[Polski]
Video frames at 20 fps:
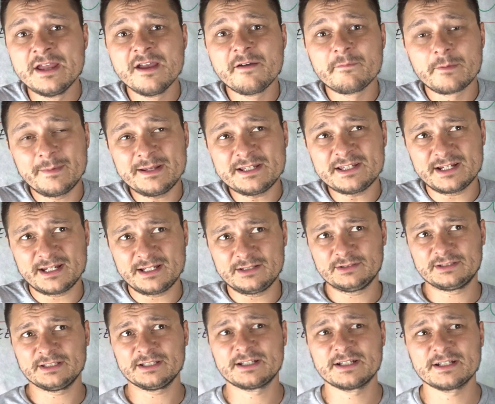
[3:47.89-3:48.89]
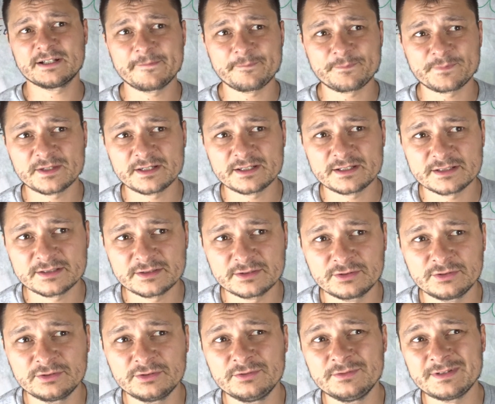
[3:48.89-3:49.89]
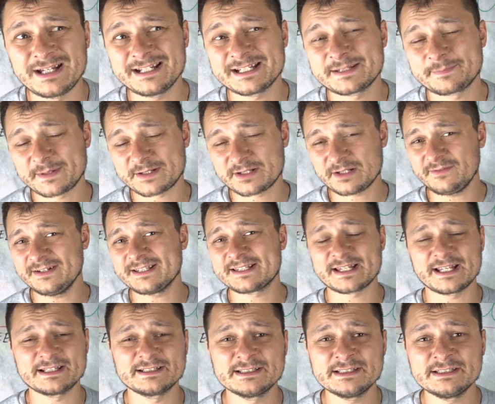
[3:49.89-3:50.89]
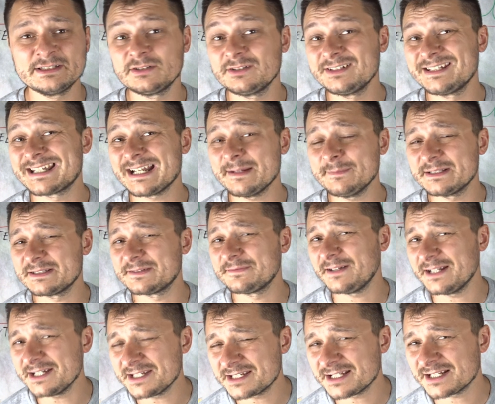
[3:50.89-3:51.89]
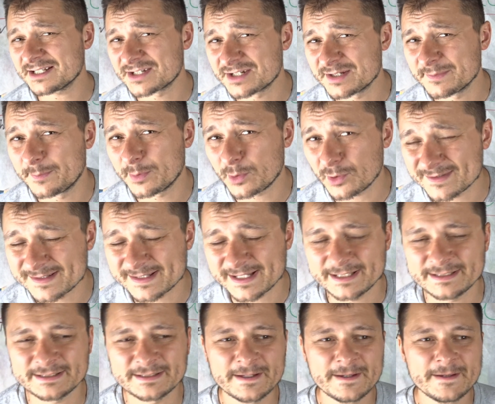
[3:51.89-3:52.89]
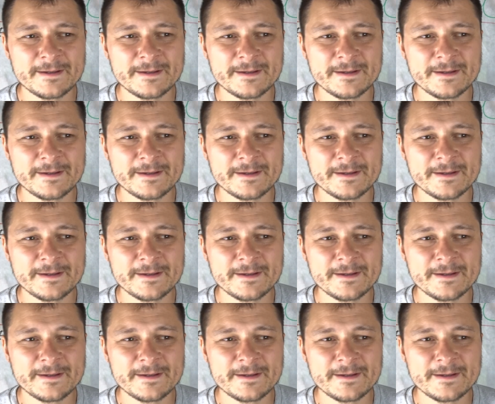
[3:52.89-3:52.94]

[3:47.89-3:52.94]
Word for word: W momencie, kiedy do tych... Yy, ekspresowej ceny doliczamy 23%,